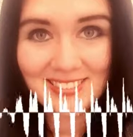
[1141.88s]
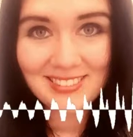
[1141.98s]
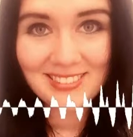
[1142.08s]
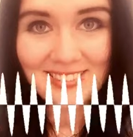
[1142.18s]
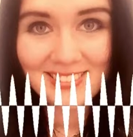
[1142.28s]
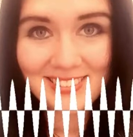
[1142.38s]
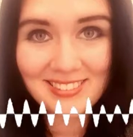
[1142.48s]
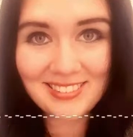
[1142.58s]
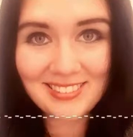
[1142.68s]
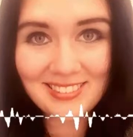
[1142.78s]

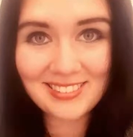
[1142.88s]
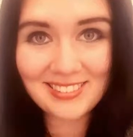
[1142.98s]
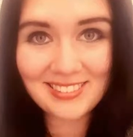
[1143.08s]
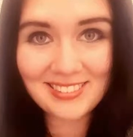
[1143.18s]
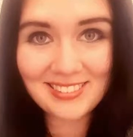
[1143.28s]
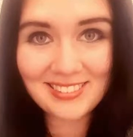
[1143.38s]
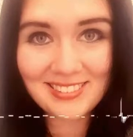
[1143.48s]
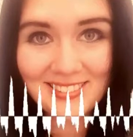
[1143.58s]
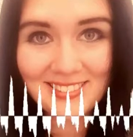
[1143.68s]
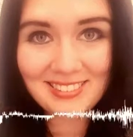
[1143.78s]
herum äh,
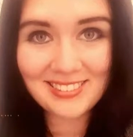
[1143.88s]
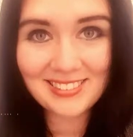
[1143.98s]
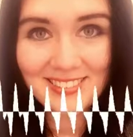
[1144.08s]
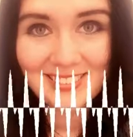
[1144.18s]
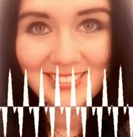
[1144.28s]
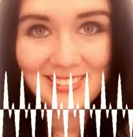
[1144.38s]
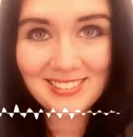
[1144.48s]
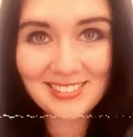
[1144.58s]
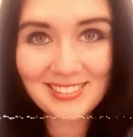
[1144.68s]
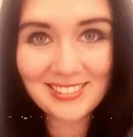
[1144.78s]
begibst,
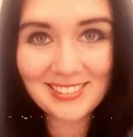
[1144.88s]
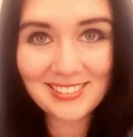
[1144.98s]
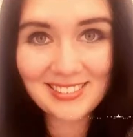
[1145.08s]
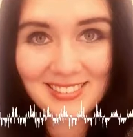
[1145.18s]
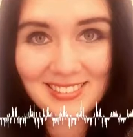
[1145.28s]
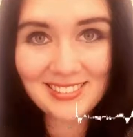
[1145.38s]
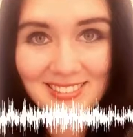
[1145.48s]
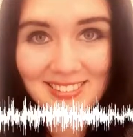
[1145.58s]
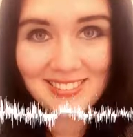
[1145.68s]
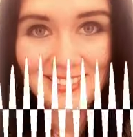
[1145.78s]
die ja,
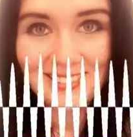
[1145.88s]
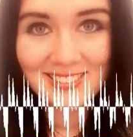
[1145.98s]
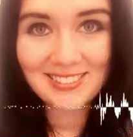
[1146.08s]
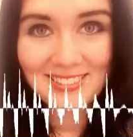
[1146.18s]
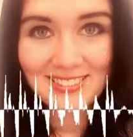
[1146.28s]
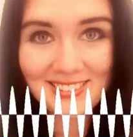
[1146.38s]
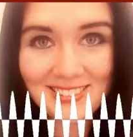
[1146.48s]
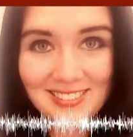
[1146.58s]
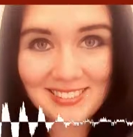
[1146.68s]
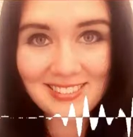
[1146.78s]
diese schöne
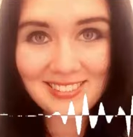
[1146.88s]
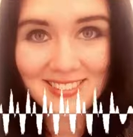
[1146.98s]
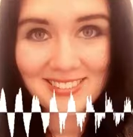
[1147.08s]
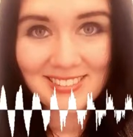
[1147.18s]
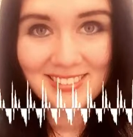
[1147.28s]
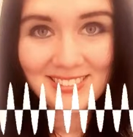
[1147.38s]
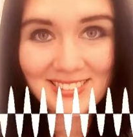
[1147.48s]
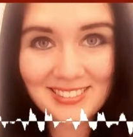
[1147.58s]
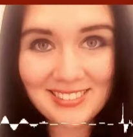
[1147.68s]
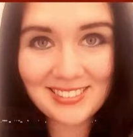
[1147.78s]
Eigenschaften eben
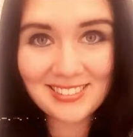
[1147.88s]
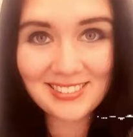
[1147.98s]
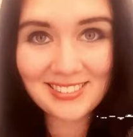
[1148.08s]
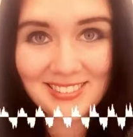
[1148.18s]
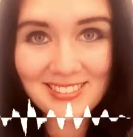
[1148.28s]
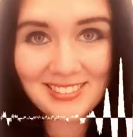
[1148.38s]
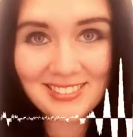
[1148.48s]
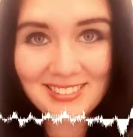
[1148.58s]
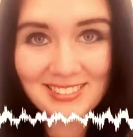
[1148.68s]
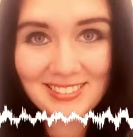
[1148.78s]
haben. Und ja,
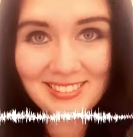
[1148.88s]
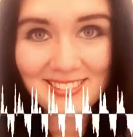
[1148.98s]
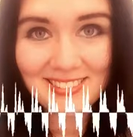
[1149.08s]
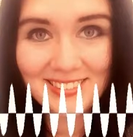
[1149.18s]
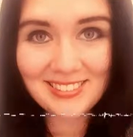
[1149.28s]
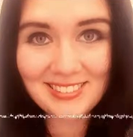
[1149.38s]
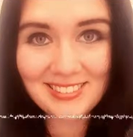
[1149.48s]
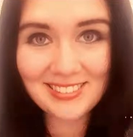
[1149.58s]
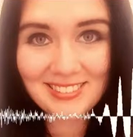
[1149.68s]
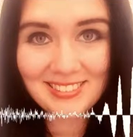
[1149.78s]
natürlich ist es am
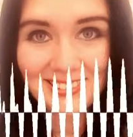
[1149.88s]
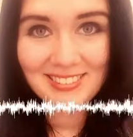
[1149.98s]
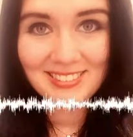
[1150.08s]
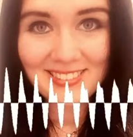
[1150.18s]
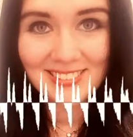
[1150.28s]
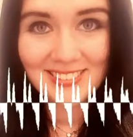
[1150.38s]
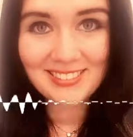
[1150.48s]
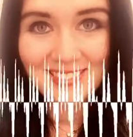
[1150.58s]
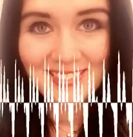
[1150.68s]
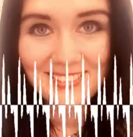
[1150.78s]
schönsten,
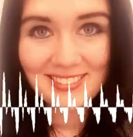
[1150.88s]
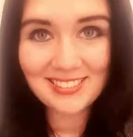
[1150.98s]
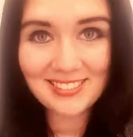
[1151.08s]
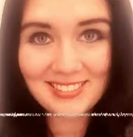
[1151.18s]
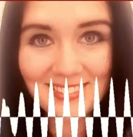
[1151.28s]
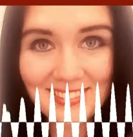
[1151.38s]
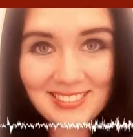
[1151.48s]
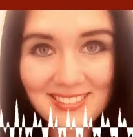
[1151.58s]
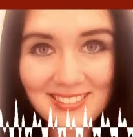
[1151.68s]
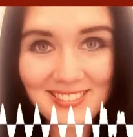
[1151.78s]
wenn alle
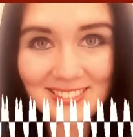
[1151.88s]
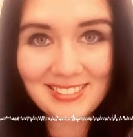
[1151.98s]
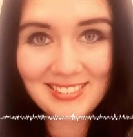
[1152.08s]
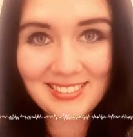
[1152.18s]
fünf Sinne